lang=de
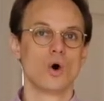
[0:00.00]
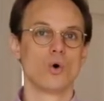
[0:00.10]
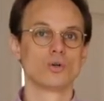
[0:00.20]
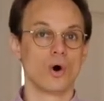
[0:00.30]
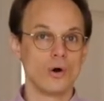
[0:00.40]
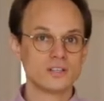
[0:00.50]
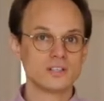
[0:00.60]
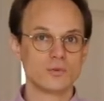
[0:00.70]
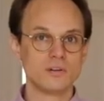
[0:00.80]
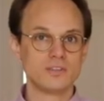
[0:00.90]
Und
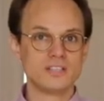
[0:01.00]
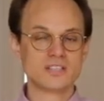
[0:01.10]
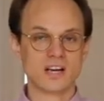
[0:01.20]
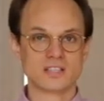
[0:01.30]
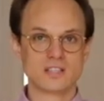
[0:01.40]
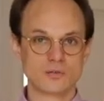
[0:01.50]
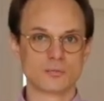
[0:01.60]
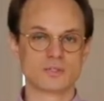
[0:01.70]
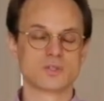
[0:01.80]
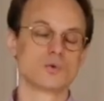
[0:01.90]
heute wollen wir diese ganzen
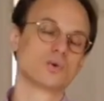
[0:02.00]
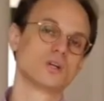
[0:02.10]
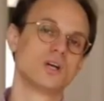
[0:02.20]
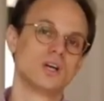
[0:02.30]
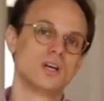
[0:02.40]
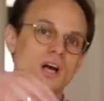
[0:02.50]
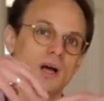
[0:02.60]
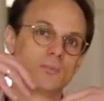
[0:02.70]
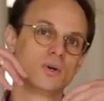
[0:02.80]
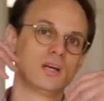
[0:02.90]
Informationen
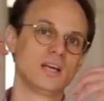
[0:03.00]
ähm,